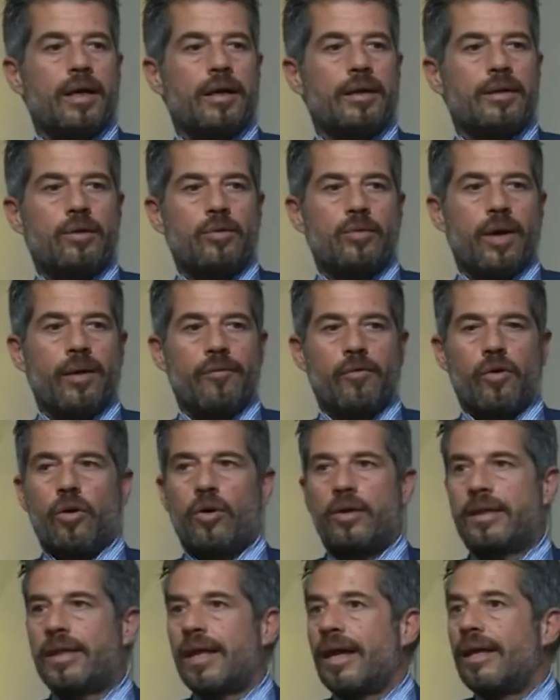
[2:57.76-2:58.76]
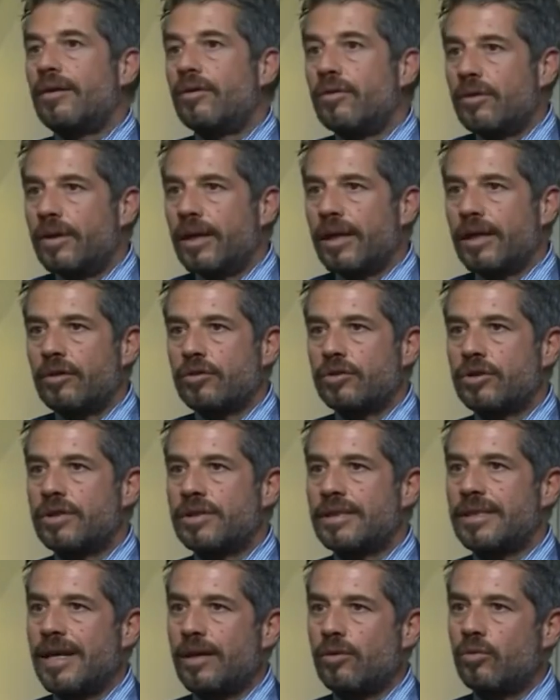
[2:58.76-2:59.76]
di una volta e non credo ci
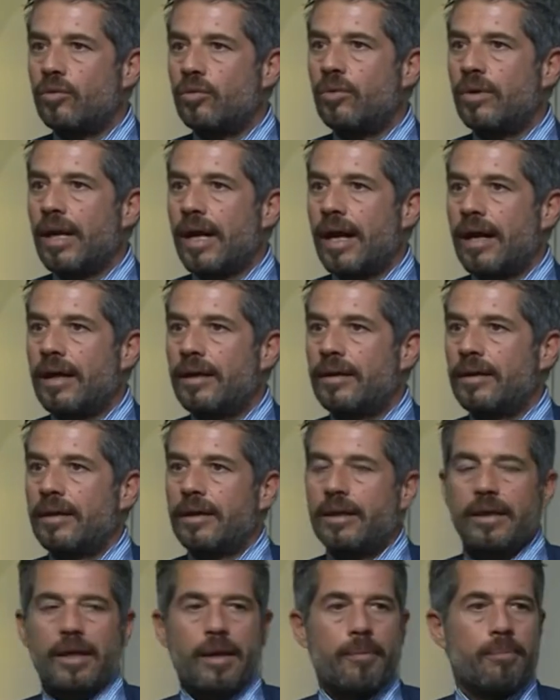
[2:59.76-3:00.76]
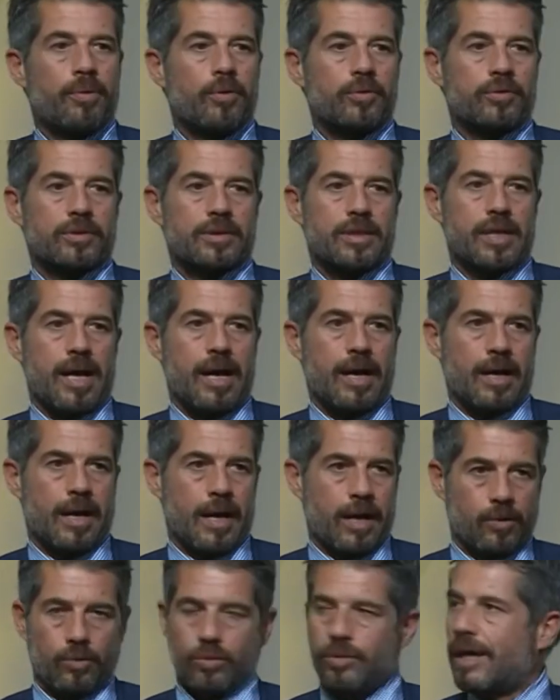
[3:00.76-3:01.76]
sia nulla che possa
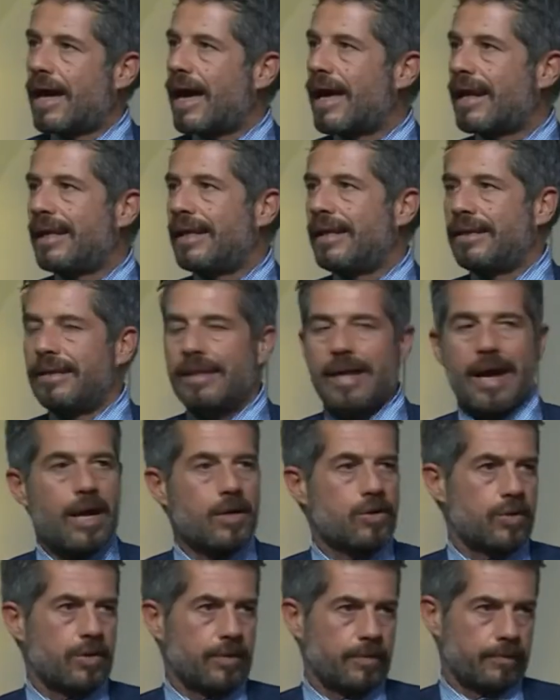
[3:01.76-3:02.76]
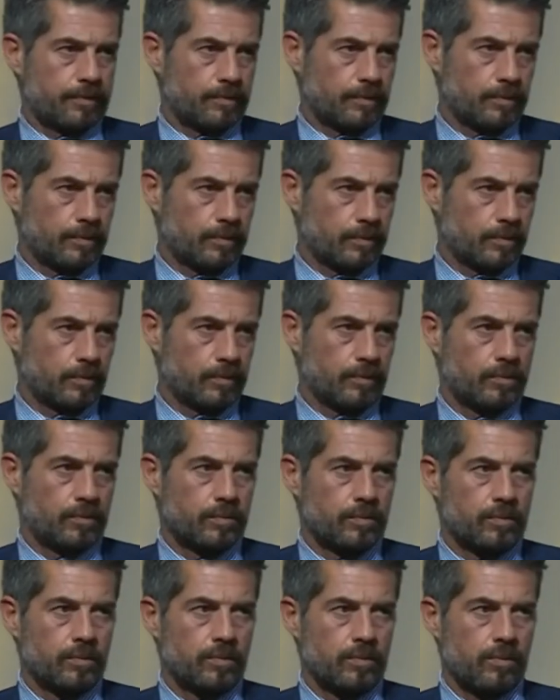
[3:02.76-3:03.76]
aiutare le indagini. Ecco, ma la
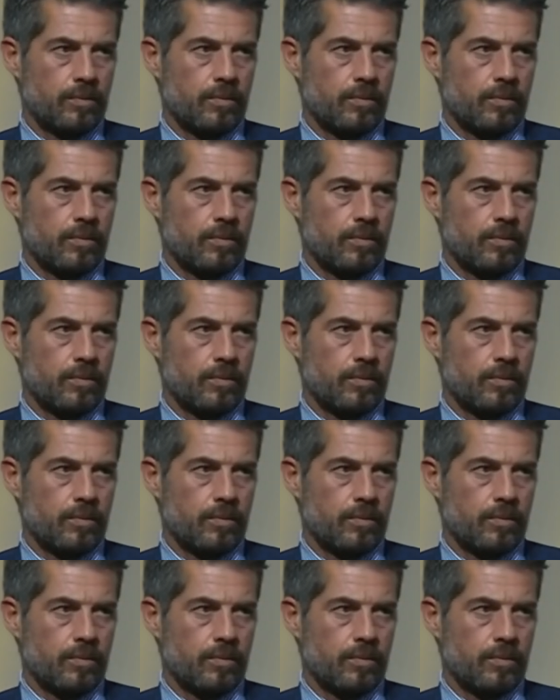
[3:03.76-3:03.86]
domanda